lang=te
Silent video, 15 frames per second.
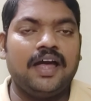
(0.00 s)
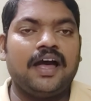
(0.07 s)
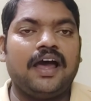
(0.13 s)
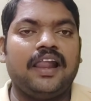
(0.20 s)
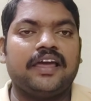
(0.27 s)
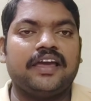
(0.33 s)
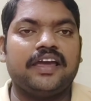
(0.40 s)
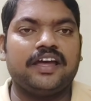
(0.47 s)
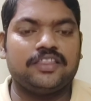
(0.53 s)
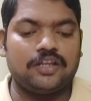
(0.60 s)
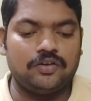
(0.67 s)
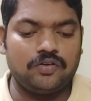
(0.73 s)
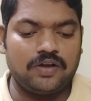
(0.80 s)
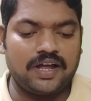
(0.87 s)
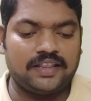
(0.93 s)
అలాగే
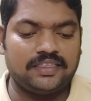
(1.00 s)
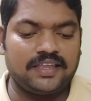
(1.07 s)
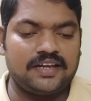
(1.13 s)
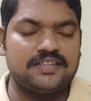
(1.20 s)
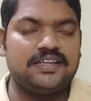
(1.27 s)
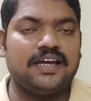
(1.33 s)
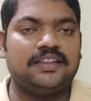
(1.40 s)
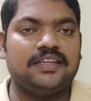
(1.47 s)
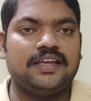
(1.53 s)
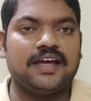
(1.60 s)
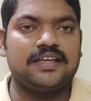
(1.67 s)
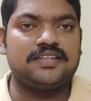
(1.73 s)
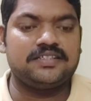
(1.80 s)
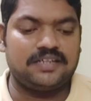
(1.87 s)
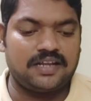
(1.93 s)
అతను అంతర్జాతీయ
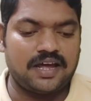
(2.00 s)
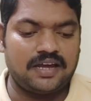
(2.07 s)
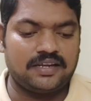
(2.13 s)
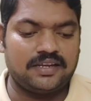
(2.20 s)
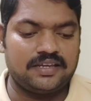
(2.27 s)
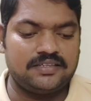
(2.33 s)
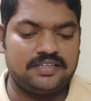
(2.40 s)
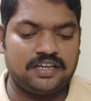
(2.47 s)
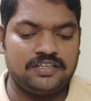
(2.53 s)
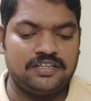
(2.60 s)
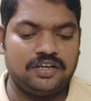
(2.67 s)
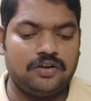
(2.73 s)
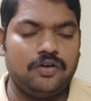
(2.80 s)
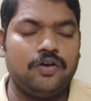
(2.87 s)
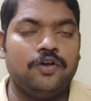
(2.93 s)
స్టాక్
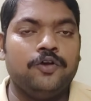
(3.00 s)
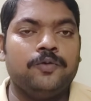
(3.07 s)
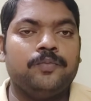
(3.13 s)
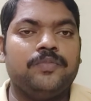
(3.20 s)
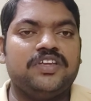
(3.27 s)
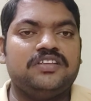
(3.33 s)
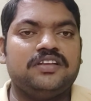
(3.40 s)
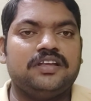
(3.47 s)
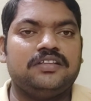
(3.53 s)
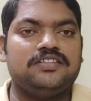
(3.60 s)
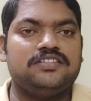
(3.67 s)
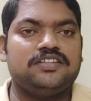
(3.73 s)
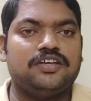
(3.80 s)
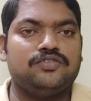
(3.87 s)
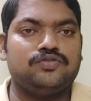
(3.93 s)
ఎక్స్చేంజీలో
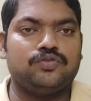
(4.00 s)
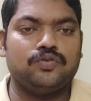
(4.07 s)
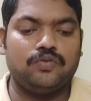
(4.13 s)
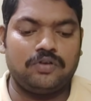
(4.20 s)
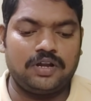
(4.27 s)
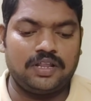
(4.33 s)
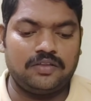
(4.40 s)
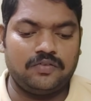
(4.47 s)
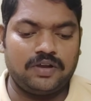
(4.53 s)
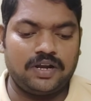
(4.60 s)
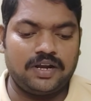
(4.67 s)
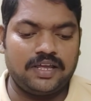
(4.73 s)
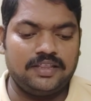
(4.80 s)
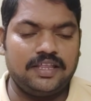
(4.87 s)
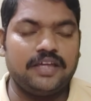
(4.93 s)
బిజినెస్ చేస్తూ
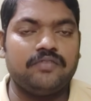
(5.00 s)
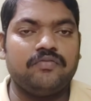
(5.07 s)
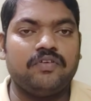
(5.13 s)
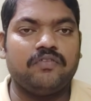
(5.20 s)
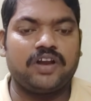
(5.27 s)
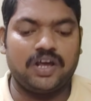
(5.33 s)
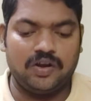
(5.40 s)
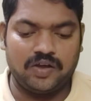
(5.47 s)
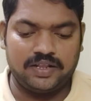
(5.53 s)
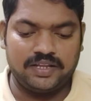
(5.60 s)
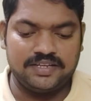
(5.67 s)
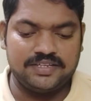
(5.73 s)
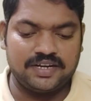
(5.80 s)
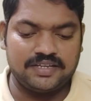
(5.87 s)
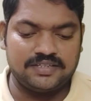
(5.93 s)
ఉన్నందువలనైతే వివరాలు
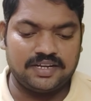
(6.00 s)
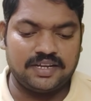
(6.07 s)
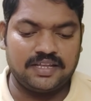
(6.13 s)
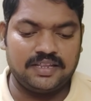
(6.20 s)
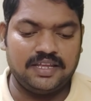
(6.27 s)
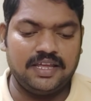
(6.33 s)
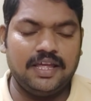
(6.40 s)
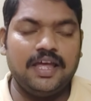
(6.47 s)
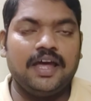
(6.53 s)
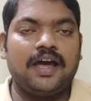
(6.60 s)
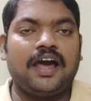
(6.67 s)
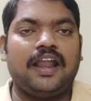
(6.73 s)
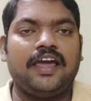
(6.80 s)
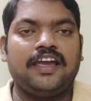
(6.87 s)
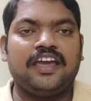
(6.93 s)
అందించడం జరిగింది
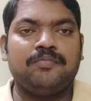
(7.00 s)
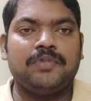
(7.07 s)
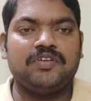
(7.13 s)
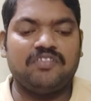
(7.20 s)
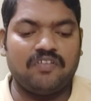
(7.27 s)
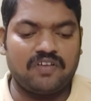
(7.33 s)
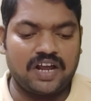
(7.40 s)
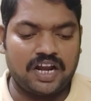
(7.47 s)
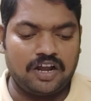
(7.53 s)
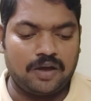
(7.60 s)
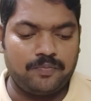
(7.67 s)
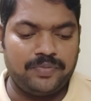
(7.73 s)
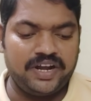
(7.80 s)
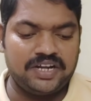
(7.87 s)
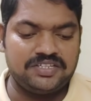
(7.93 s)
అలాగే మీ వివరాలు
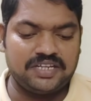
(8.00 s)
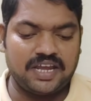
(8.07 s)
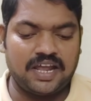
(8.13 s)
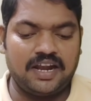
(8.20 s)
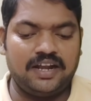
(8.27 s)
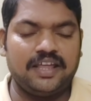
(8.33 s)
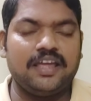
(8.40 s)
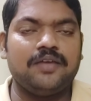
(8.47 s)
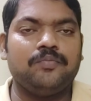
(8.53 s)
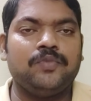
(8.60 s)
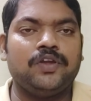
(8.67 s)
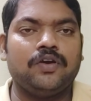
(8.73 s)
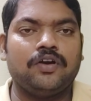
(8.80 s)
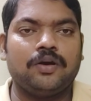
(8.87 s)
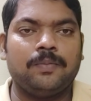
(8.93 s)
అప్డేట్ చేయాలంటే
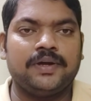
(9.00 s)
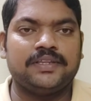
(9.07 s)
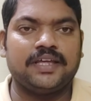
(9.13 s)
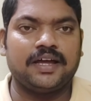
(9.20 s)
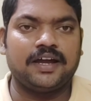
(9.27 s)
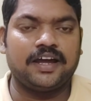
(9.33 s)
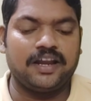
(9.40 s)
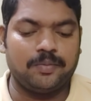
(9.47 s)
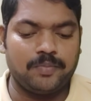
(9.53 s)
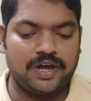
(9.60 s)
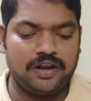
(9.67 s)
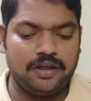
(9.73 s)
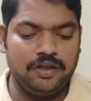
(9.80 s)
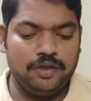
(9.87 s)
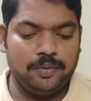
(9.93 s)
మీ యొక్క బతాకా
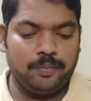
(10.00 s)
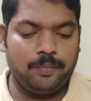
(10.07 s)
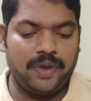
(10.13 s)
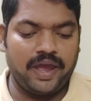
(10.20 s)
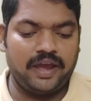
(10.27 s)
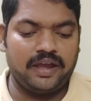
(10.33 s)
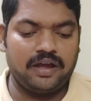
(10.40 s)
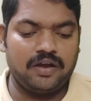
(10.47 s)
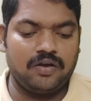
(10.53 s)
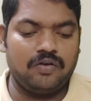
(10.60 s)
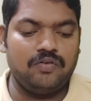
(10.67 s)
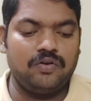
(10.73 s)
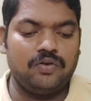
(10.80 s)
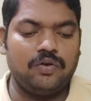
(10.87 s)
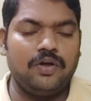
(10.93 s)
నెంబర్ బ్యాంక్
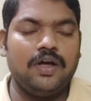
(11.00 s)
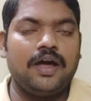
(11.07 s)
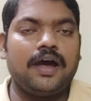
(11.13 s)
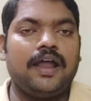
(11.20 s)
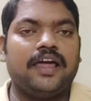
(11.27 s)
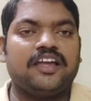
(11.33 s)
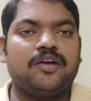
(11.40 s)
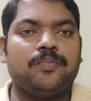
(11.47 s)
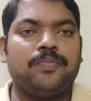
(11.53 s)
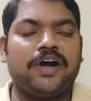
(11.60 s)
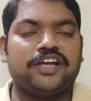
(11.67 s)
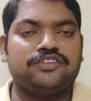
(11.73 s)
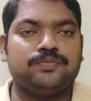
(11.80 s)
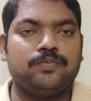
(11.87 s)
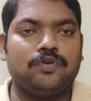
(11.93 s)
అకౌంట్ అలాగే
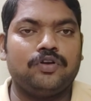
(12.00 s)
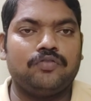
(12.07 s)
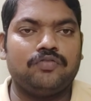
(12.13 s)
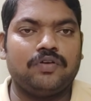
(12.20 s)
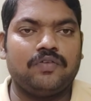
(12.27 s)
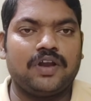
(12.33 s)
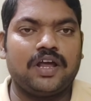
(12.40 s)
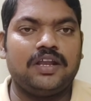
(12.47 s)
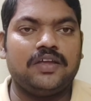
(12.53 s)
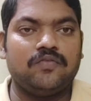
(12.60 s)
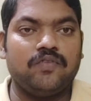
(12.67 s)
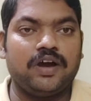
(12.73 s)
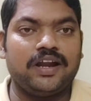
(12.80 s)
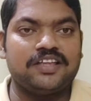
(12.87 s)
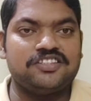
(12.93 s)
పాస్పోర్ట్ వివరాలు
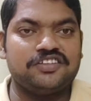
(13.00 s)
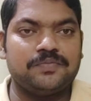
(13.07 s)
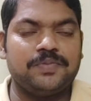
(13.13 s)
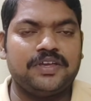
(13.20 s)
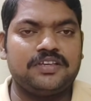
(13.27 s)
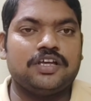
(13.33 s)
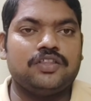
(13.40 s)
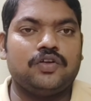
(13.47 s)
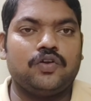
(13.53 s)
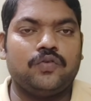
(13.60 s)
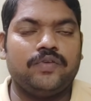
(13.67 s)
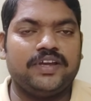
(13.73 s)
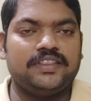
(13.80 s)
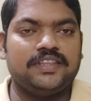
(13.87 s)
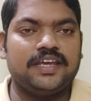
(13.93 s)
ఇవ్వాలని చెప్పి సదరు
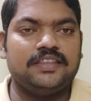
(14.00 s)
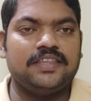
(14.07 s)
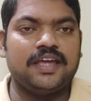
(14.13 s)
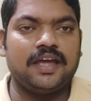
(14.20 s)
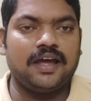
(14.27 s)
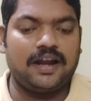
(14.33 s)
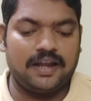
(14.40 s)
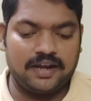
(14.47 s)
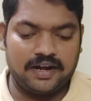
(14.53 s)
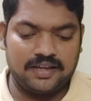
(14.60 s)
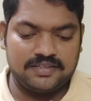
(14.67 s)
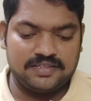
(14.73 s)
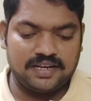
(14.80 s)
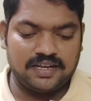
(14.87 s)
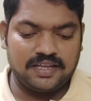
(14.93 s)
వ్యక్తి అయితే
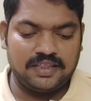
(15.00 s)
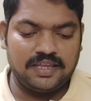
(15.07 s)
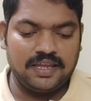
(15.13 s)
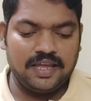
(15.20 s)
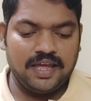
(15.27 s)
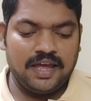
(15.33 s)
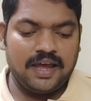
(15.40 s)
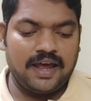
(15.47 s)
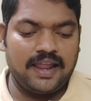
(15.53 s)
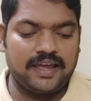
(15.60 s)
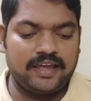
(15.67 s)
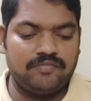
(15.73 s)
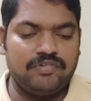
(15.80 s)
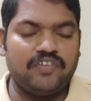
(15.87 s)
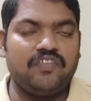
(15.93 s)
అడగడం జరిగింది
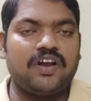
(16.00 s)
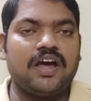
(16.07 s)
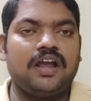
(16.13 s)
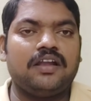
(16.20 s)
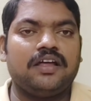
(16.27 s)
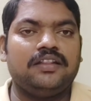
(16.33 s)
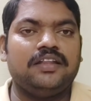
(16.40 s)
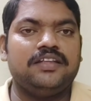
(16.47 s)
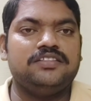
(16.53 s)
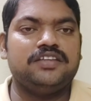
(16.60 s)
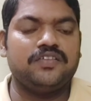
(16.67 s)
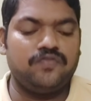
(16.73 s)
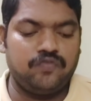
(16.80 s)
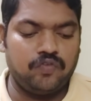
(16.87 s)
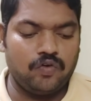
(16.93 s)
అలాగే వివరాలు
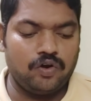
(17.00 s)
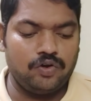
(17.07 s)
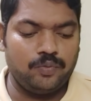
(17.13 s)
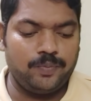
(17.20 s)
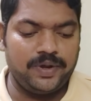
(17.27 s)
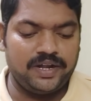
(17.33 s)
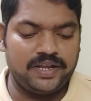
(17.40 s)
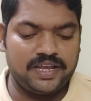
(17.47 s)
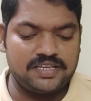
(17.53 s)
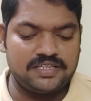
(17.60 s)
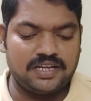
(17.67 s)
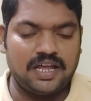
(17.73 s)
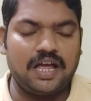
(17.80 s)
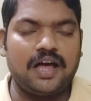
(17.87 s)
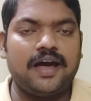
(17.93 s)
అందించి ఫోన్
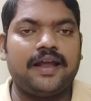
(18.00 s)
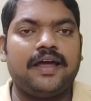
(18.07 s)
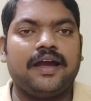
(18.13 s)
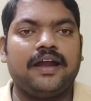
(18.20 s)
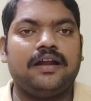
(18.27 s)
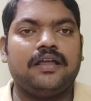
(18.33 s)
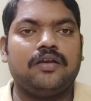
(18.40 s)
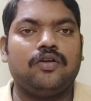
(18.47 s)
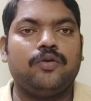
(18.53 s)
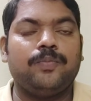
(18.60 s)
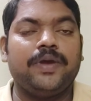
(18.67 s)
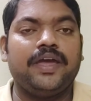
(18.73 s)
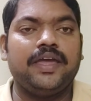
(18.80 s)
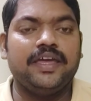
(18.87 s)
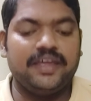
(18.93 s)
పెట్టేసిన అరగంట
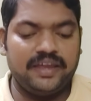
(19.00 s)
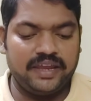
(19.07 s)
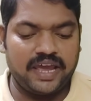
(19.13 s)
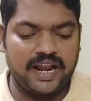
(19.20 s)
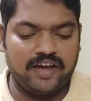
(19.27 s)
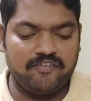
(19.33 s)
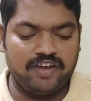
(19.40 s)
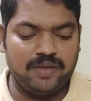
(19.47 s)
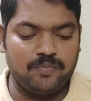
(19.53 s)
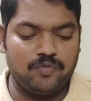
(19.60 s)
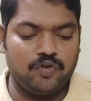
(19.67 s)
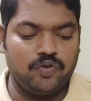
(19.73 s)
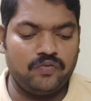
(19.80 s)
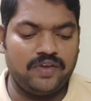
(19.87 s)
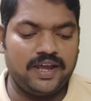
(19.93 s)
లోపే ఎనభై
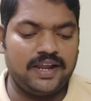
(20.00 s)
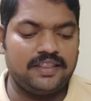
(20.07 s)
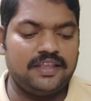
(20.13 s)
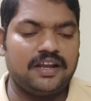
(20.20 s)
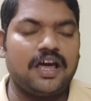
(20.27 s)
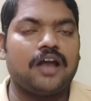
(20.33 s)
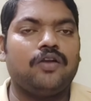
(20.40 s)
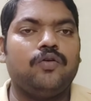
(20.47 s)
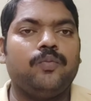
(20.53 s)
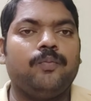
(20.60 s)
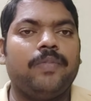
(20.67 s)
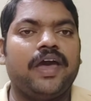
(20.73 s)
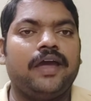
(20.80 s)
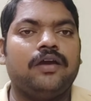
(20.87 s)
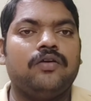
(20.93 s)
మూడు వేల దినార్లు
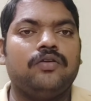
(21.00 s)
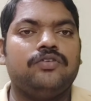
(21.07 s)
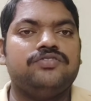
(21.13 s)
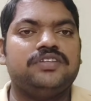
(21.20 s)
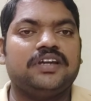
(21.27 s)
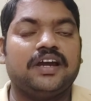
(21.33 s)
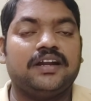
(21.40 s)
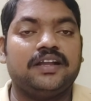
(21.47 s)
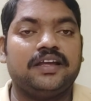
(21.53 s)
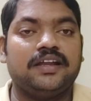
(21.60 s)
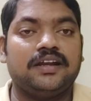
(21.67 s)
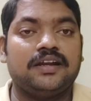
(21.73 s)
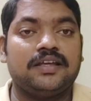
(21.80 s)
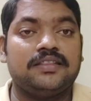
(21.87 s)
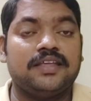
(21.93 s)
బ్యాంకులోంచి
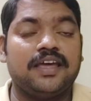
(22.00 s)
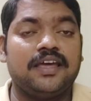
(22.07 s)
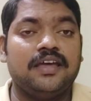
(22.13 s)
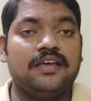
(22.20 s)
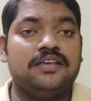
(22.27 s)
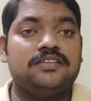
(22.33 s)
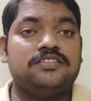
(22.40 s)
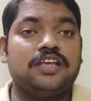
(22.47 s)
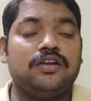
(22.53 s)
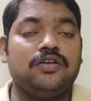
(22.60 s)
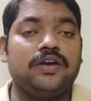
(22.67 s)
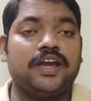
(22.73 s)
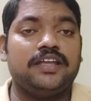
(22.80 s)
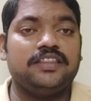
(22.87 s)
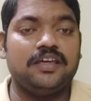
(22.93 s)
కట్టినట్లయితే
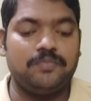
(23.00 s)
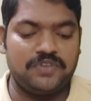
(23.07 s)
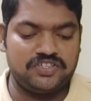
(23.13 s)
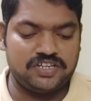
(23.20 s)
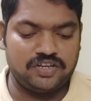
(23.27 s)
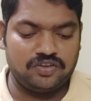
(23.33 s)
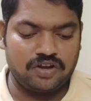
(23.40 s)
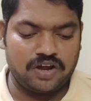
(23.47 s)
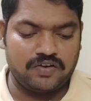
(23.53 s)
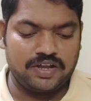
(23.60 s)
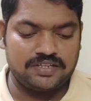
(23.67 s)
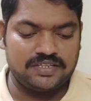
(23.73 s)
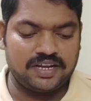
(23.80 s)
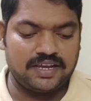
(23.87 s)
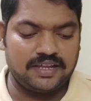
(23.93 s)
సెల్లుకైతే మెసేజ్
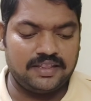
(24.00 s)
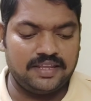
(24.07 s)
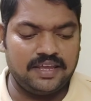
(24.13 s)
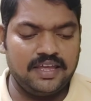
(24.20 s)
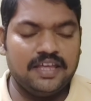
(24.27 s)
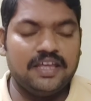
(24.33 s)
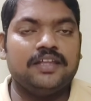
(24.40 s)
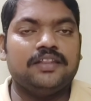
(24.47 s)
రావడం జరిగింది